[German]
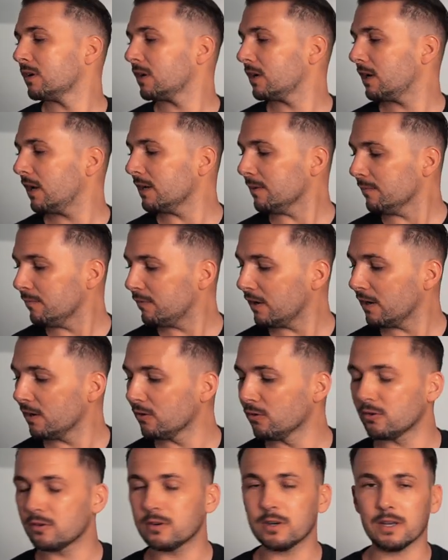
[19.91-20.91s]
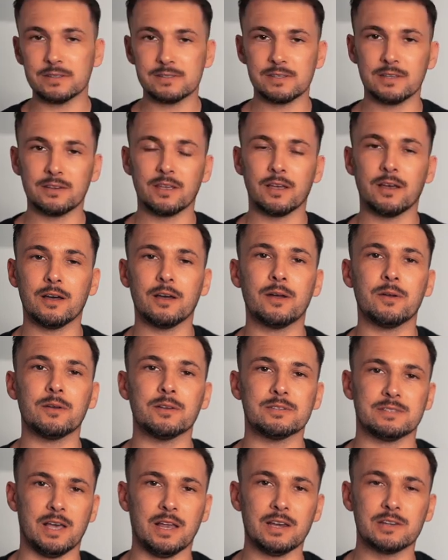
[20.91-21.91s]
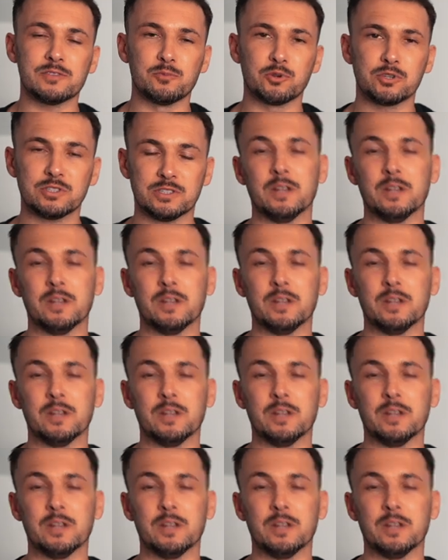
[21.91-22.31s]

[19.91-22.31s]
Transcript: Kleine Empfehlungen etc. ist alles möglich